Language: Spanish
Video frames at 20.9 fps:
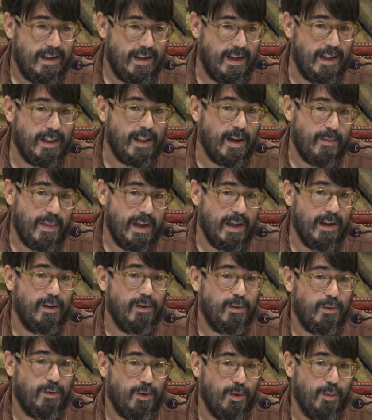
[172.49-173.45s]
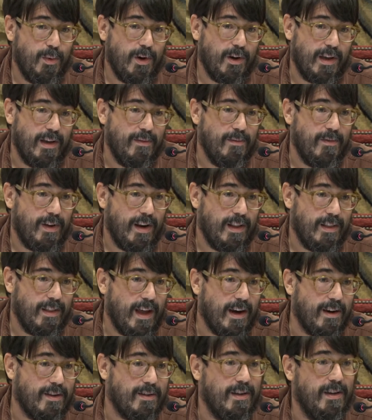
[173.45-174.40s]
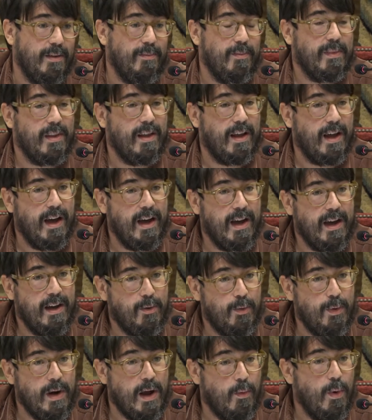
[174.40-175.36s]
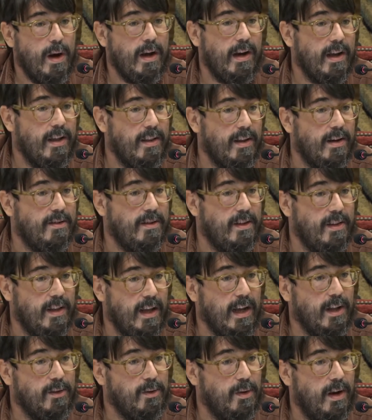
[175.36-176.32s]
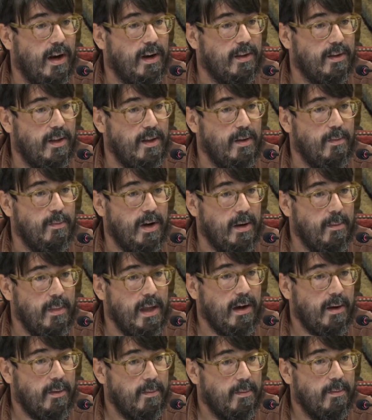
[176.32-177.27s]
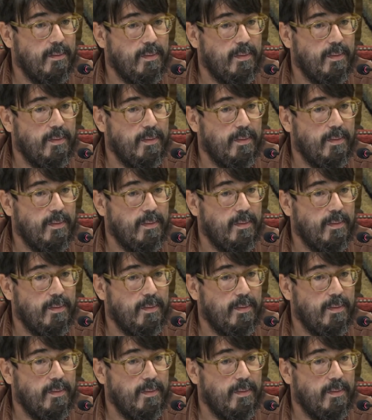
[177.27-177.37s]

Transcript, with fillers: y también tuvo que enfrentarse a una huelga del Sindicato del Arte de Imprimir